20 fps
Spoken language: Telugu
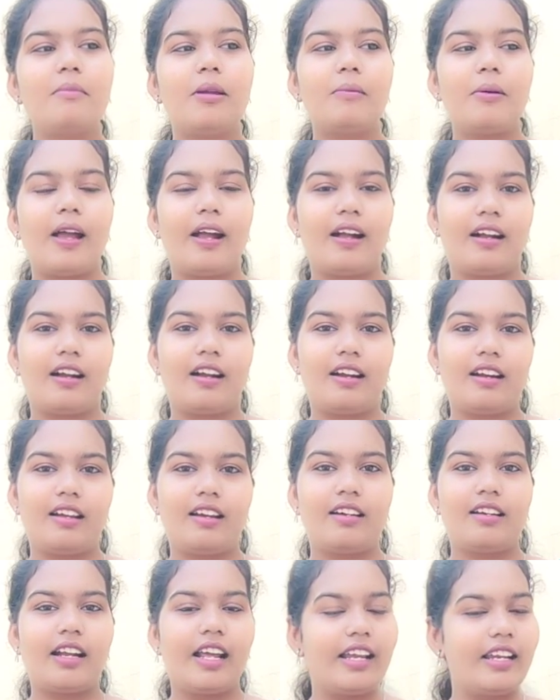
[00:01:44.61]
మేము అక్కడ
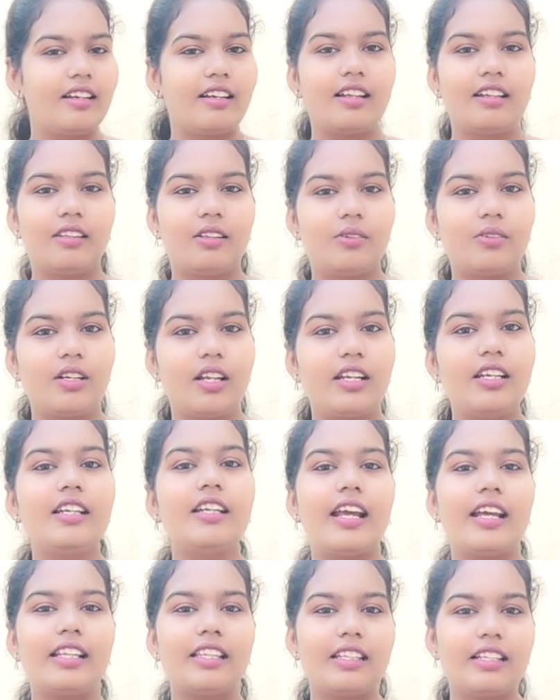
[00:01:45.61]
నైన్ కంతా ఉండాలి
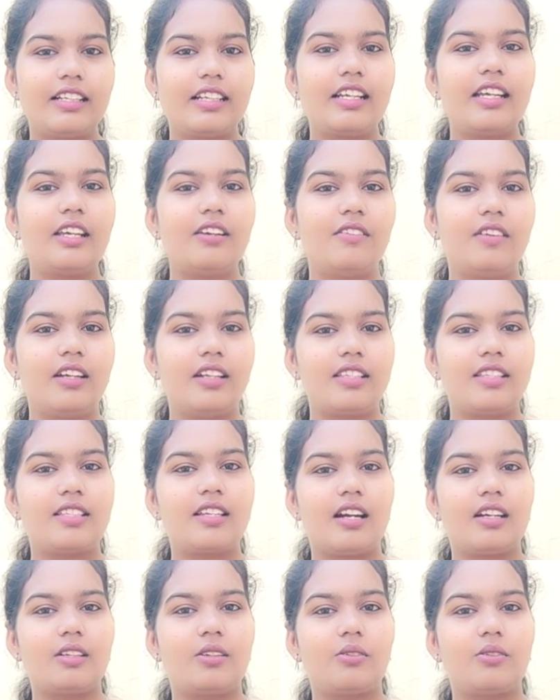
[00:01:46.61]
నైన్ థర్టీకి ఈవెంట్
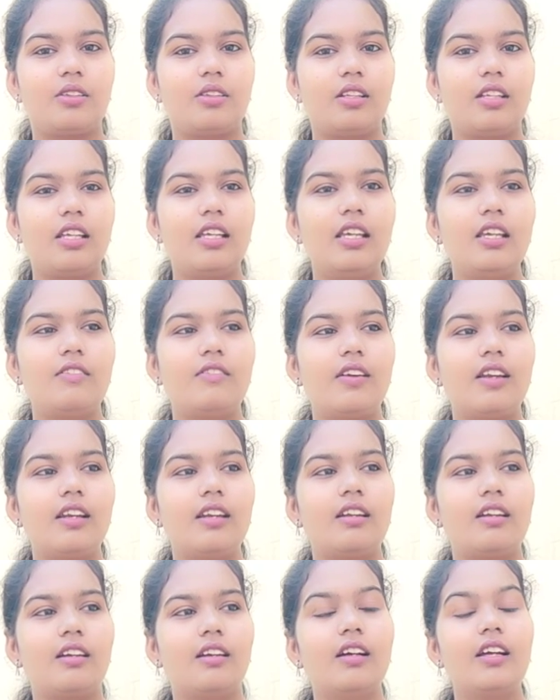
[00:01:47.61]
స్టార్ట్ అవుతుంది
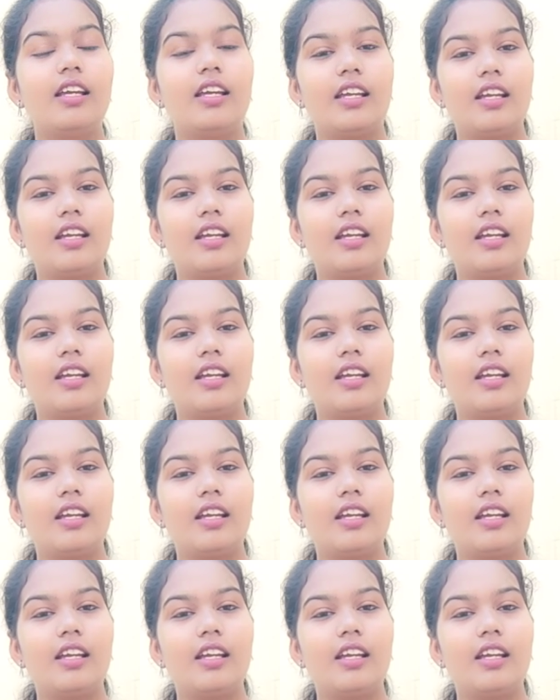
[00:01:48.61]
ఈవెన్ uh,